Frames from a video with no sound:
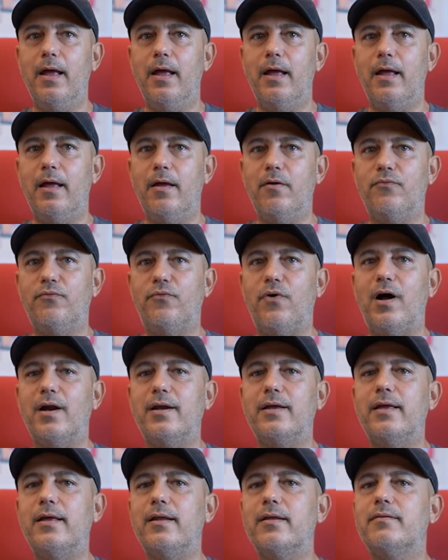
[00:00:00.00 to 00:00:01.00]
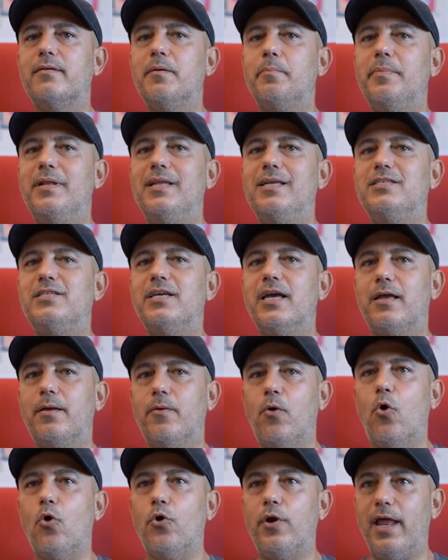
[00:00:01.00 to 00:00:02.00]
e, fark
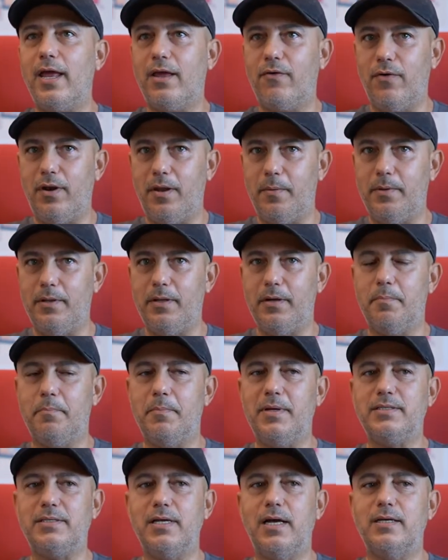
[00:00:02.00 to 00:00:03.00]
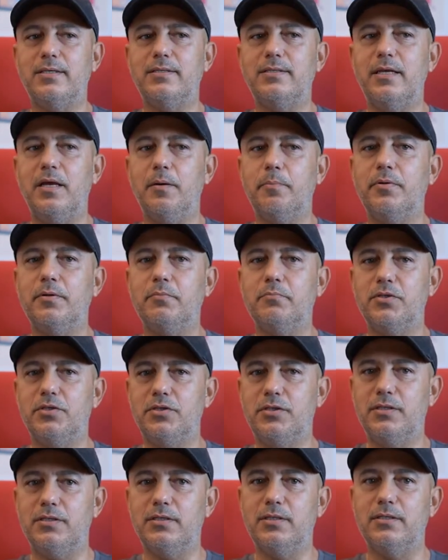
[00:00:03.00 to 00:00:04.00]
yaratabilecek örnek verebilirim mesela size yapılmış
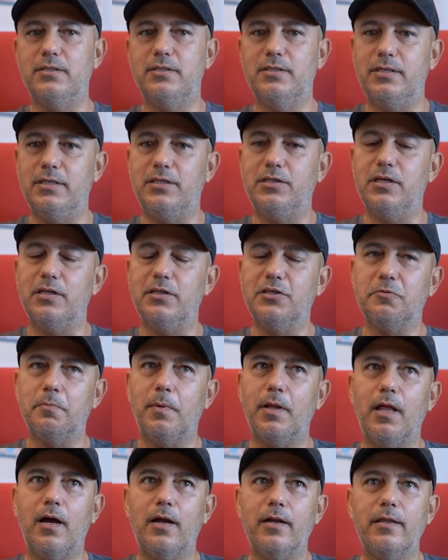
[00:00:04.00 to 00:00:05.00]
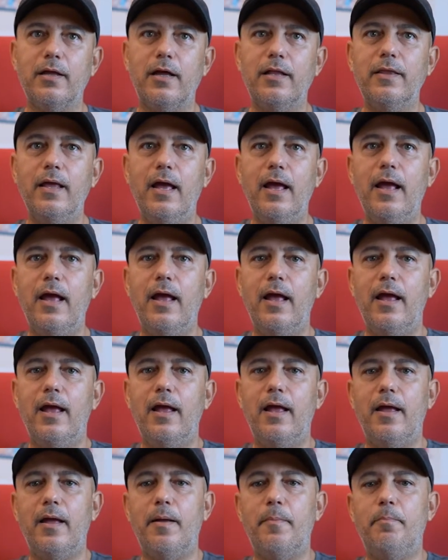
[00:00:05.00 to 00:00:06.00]
istatistik çalışmalardan.
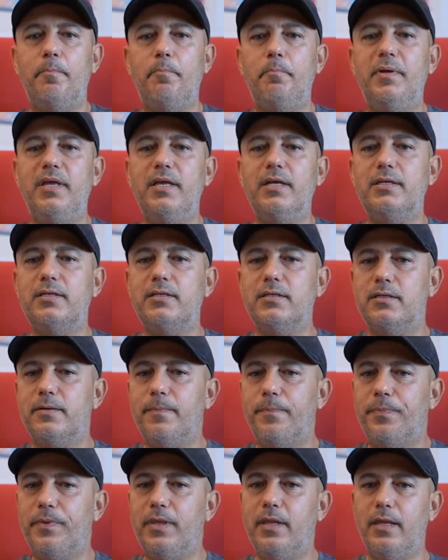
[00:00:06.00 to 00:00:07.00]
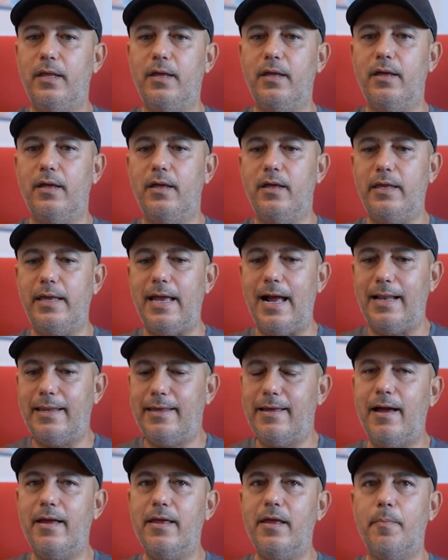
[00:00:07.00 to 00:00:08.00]
E, bir e,
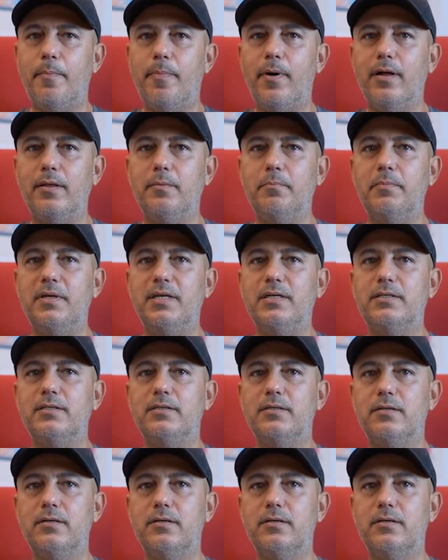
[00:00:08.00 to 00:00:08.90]
yelken yapan bir